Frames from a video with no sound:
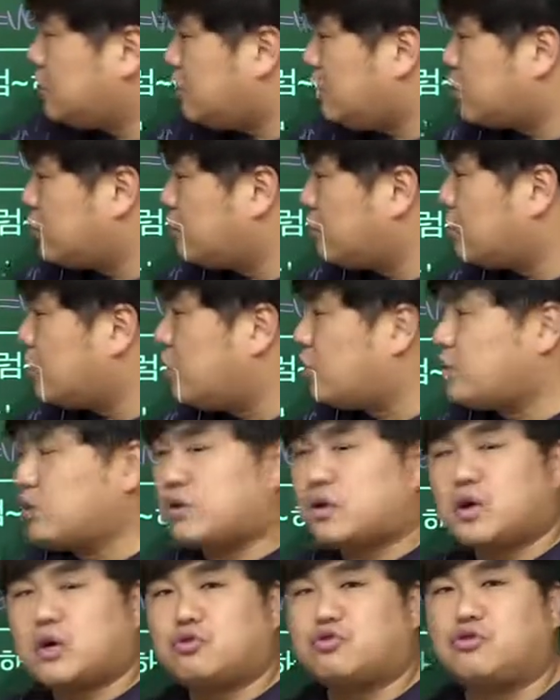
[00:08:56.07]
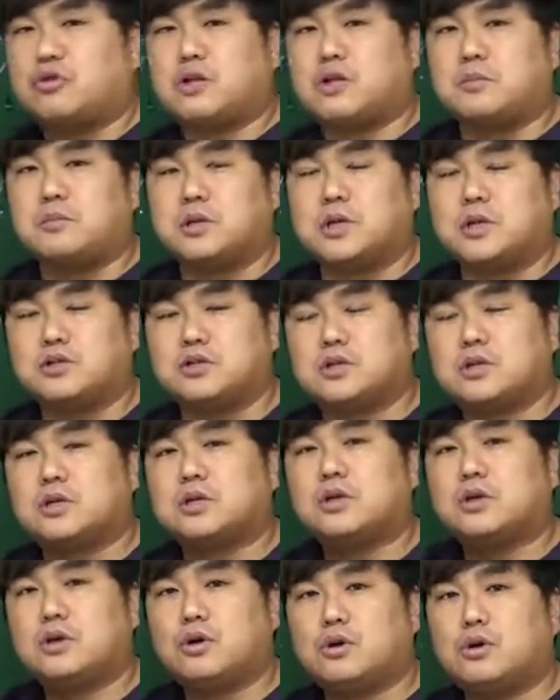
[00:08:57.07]
어려운 거 어렵게가 둘 다 됩니다. 즉
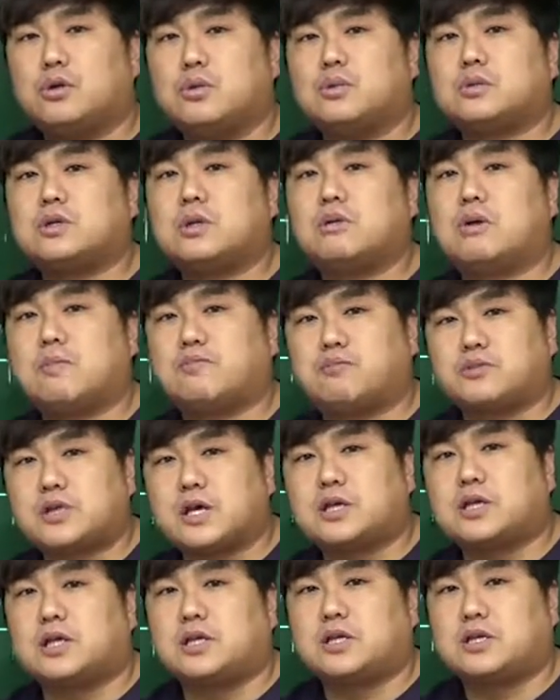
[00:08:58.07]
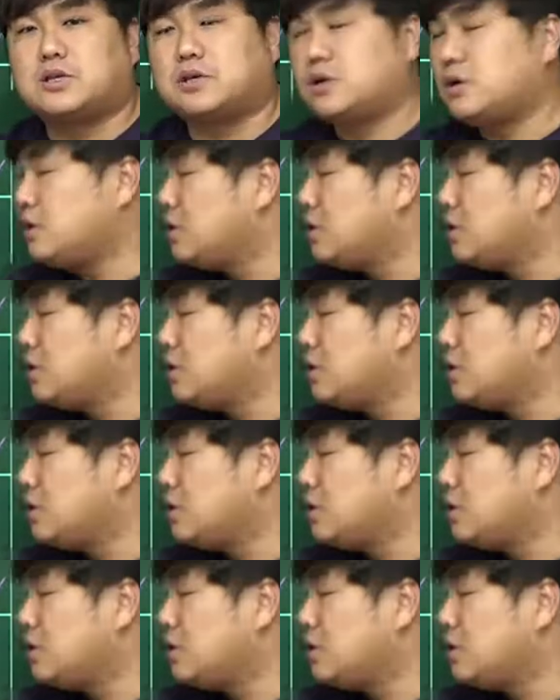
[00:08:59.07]
형용사와 부사가 되죠.